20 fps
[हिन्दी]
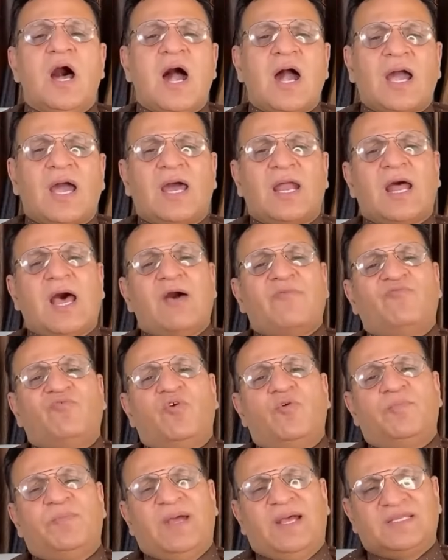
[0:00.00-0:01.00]
अगर आप
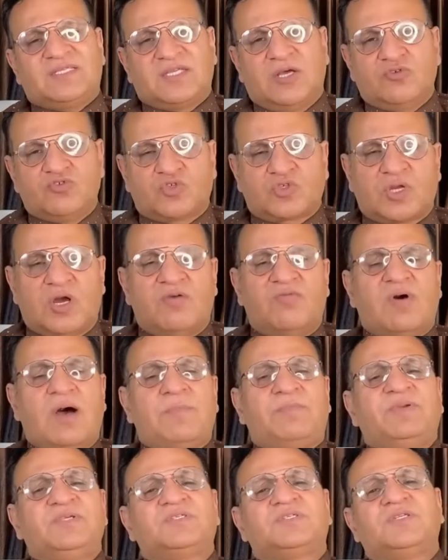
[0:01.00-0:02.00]
वो पैसा उसका
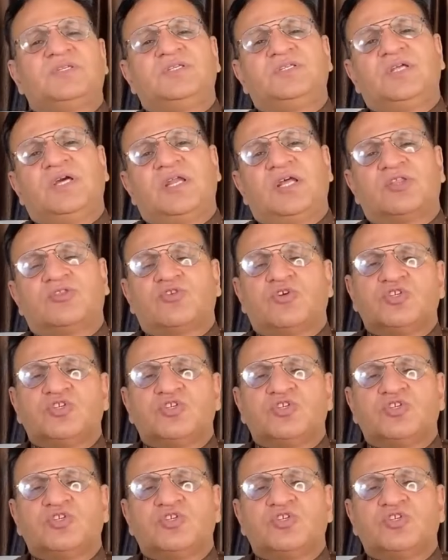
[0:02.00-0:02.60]
वापस नहीं दे रहे